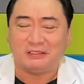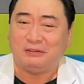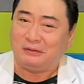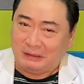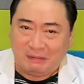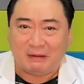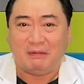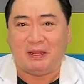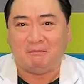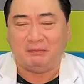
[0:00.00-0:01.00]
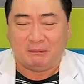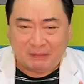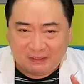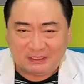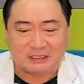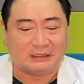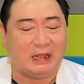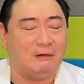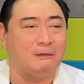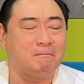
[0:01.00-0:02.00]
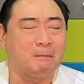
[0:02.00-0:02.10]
So, iba-iba, depende sa tao.